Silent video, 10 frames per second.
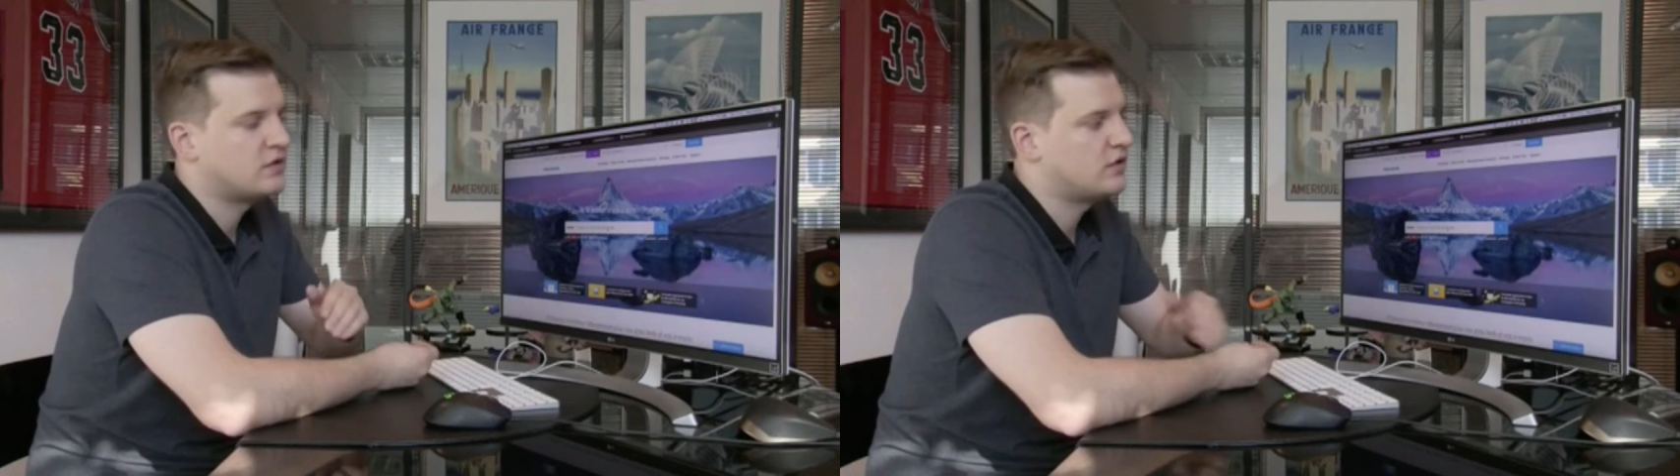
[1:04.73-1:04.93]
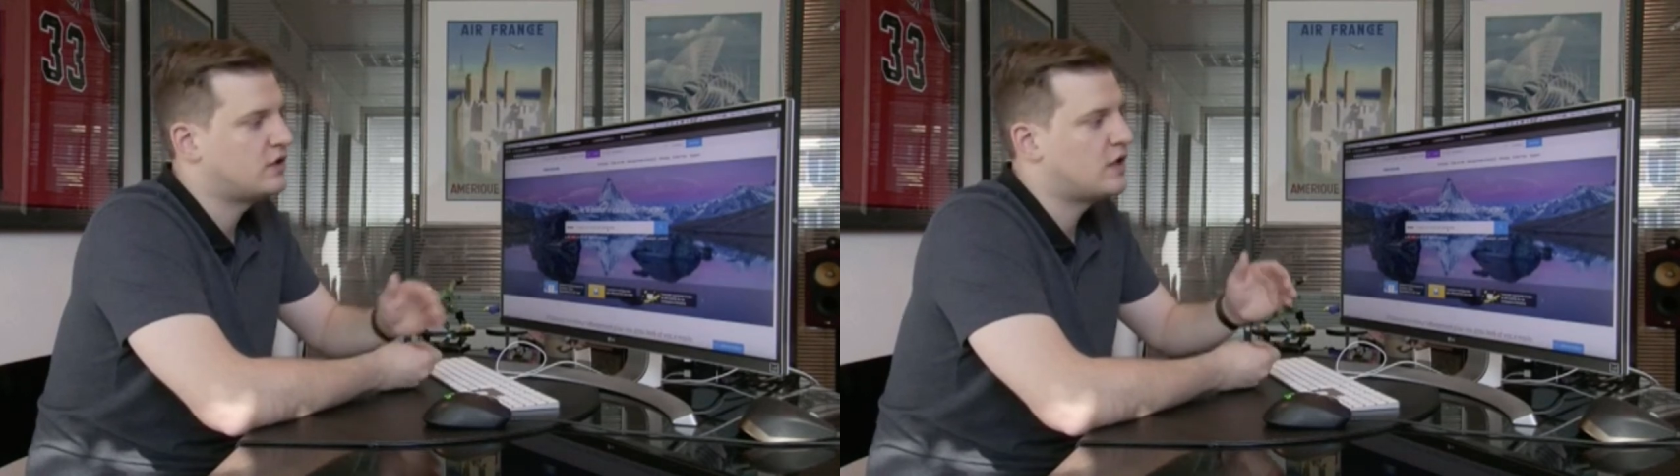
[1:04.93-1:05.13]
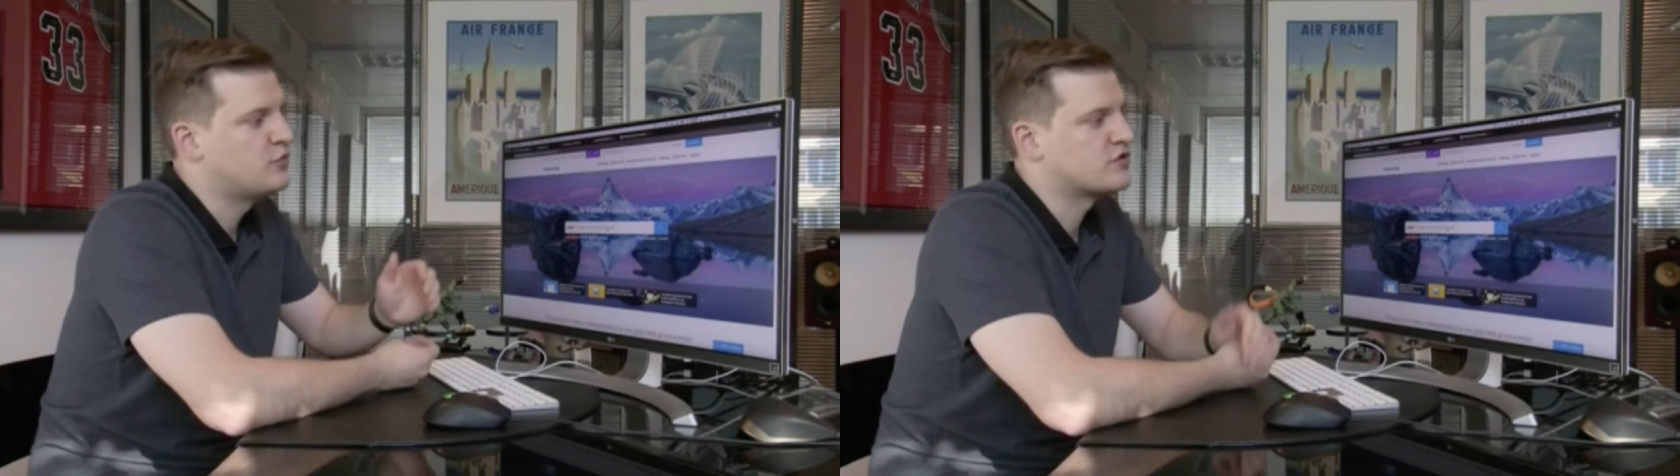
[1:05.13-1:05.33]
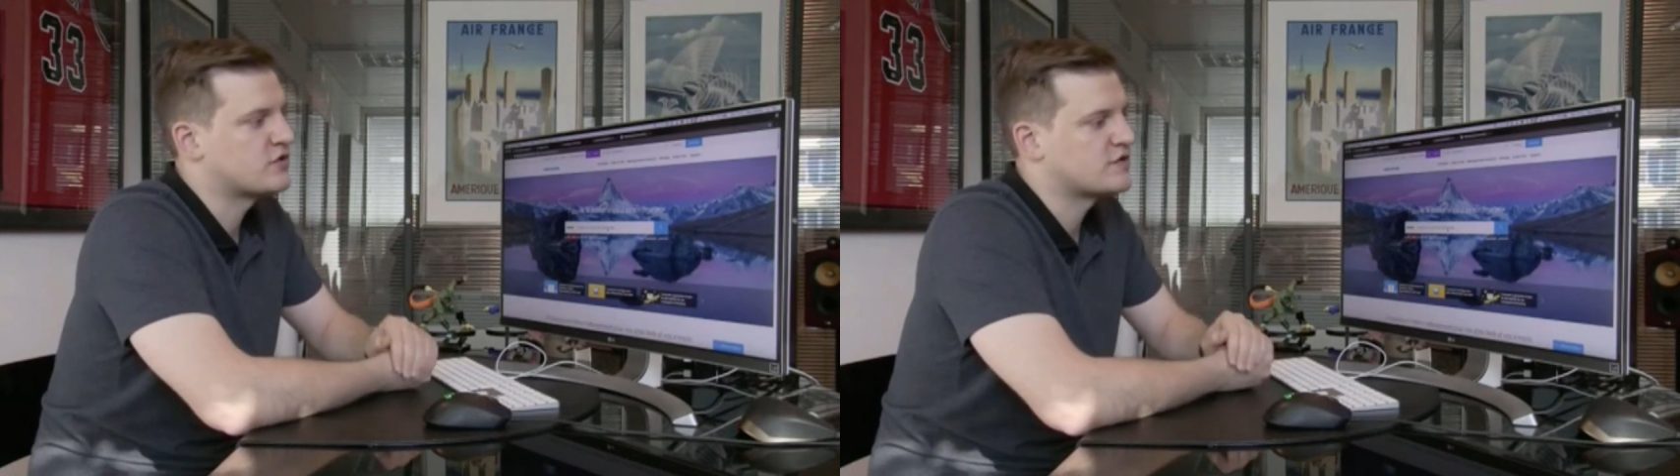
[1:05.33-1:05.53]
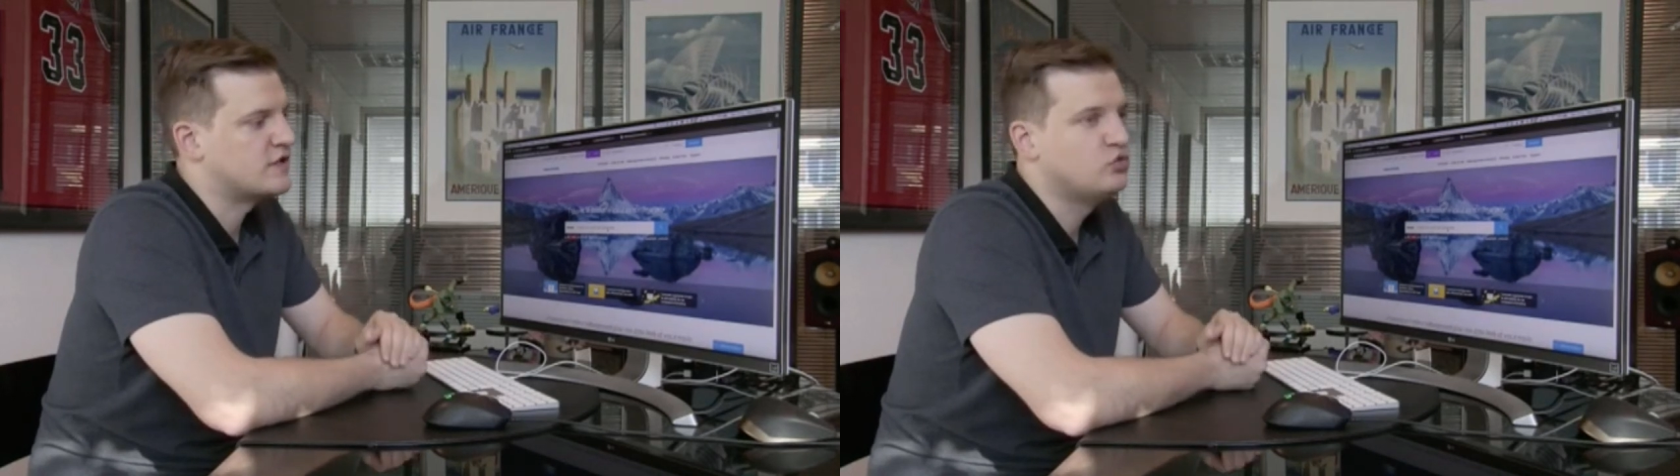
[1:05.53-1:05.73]
la
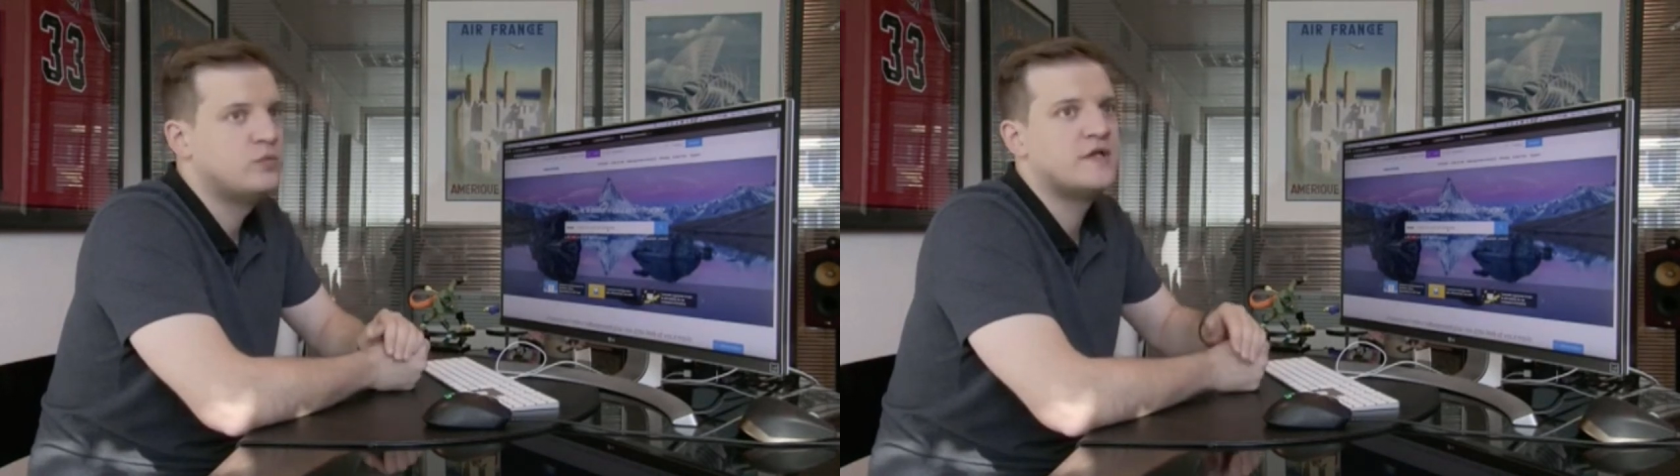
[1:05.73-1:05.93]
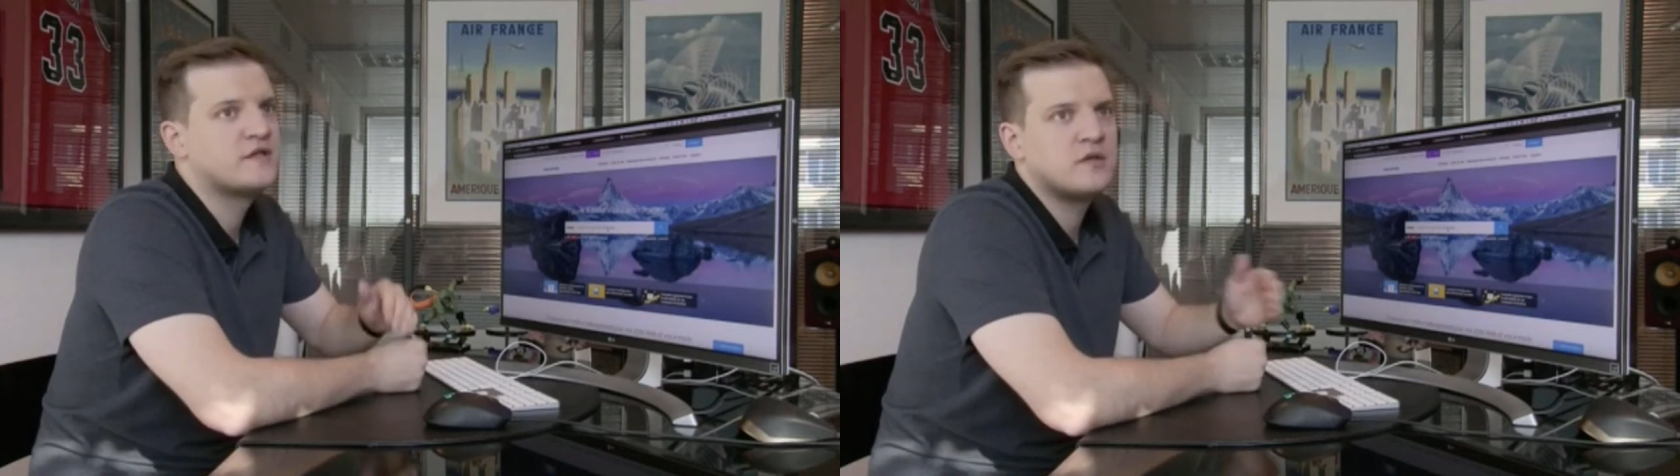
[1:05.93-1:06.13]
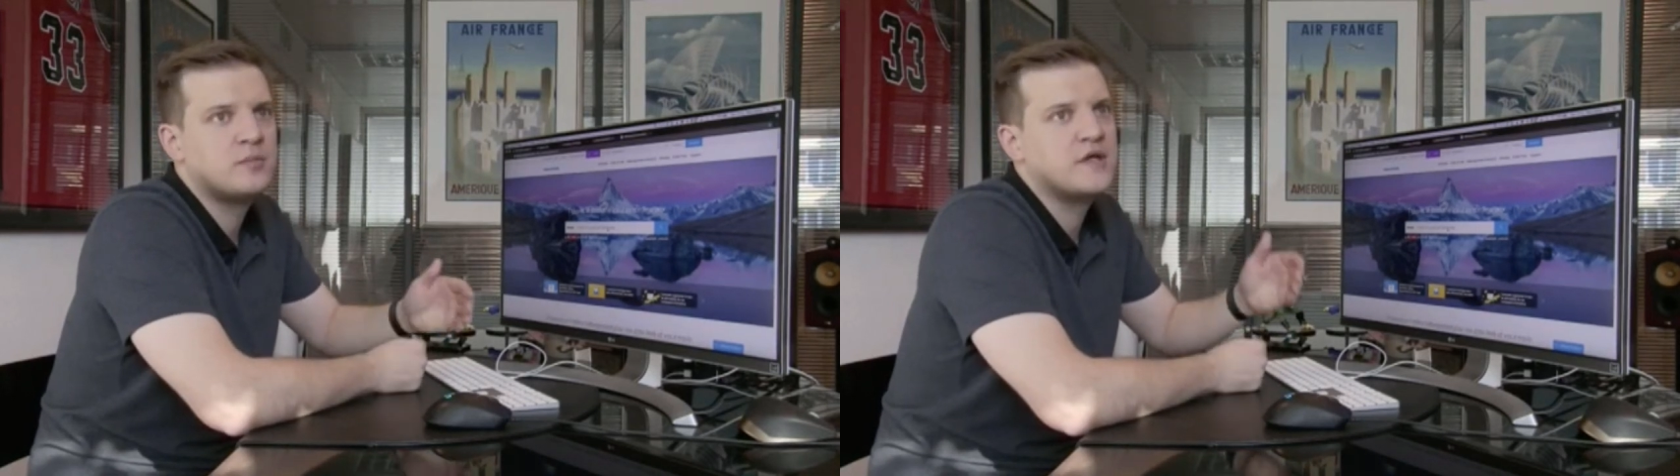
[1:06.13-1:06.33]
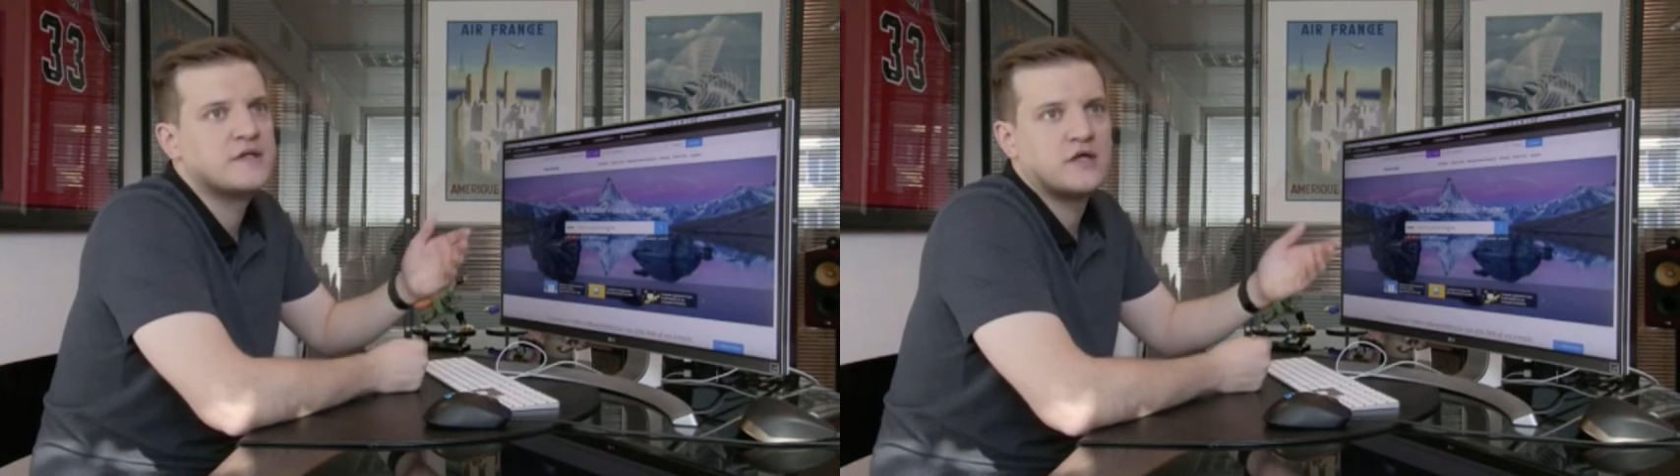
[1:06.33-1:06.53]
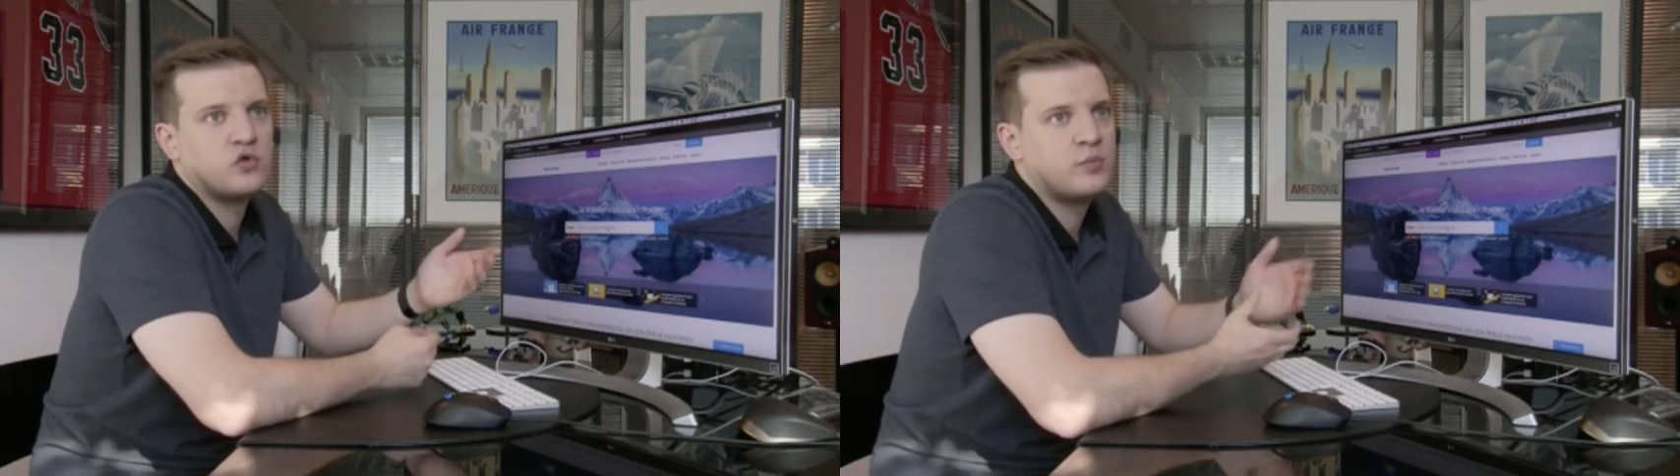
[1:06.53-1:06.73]
puissance est doublée, triplée,
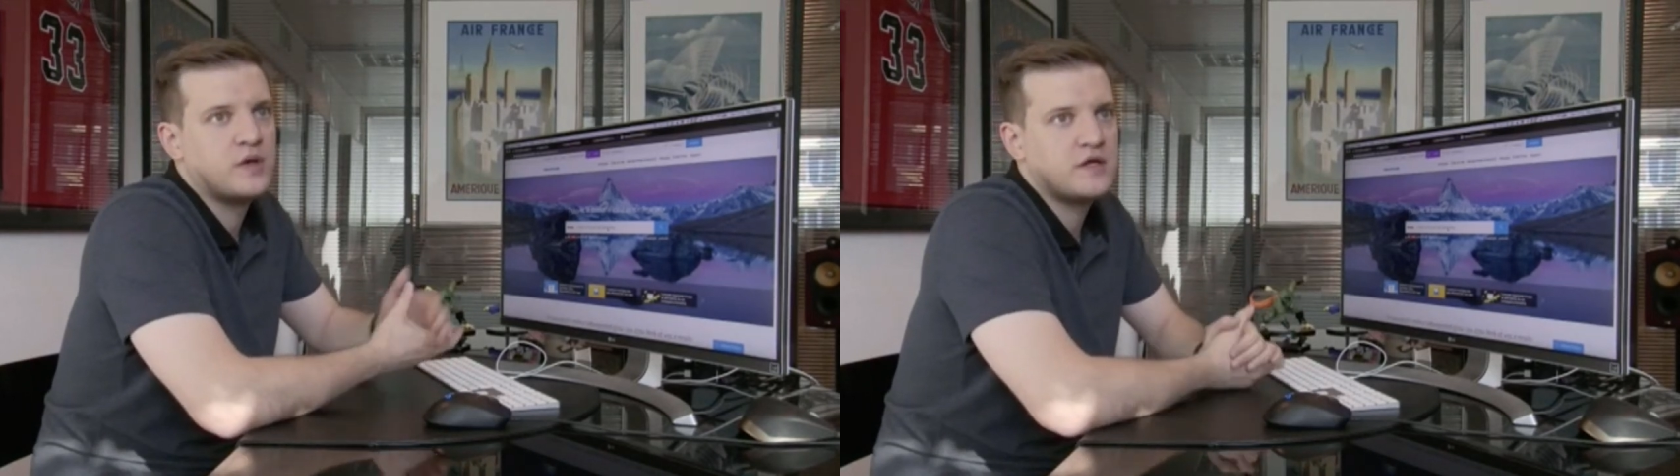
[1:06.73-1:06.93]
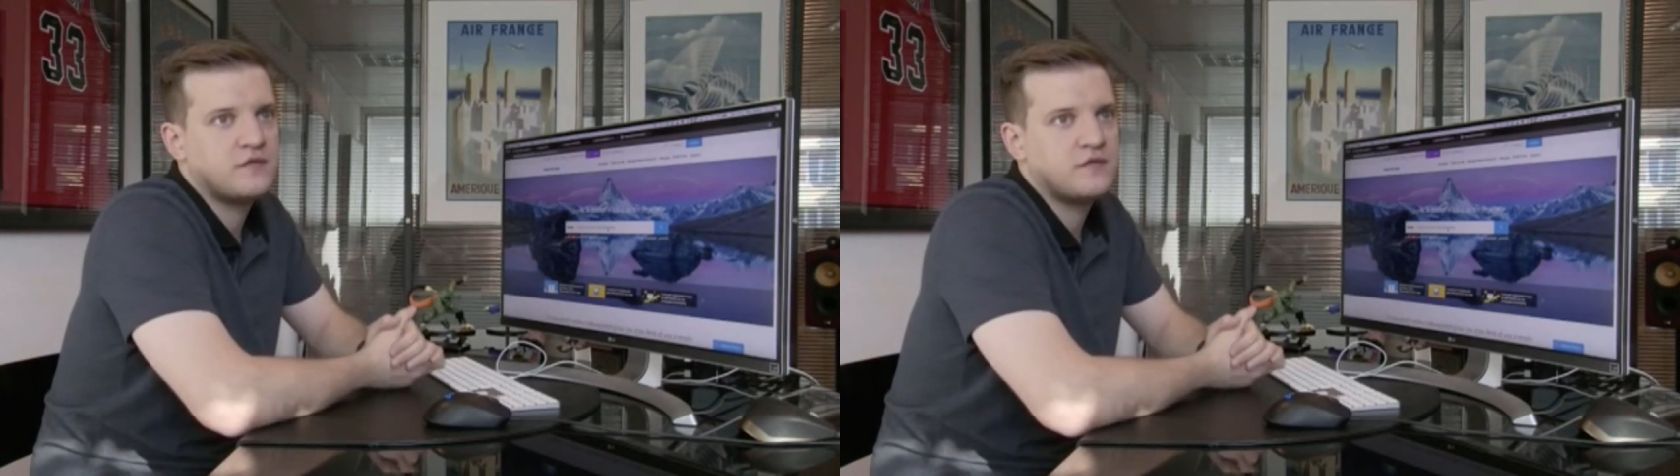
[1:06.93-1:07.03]
quadruplée.